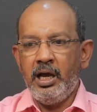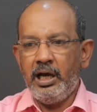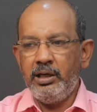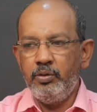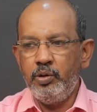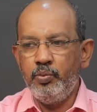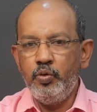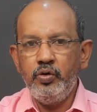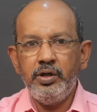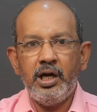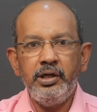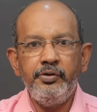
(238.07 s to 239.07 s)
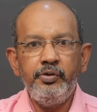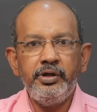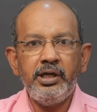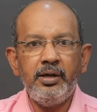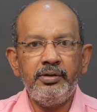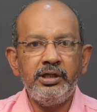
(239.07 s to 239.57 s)
அதில் ஒரு மூணு நாலு
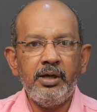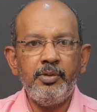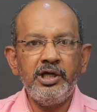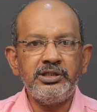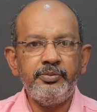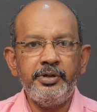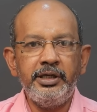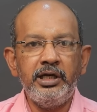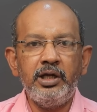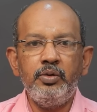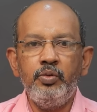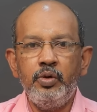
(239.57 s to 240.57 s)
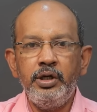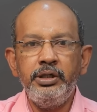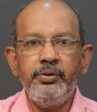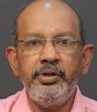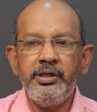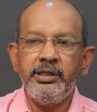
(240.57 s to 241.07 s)
யூனிட்டாக வந்து கமலஹாசன் பிரிக்கிறார் ஒரு
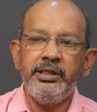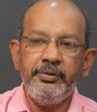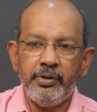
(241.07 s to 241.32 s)
யூனிட்டுக்கு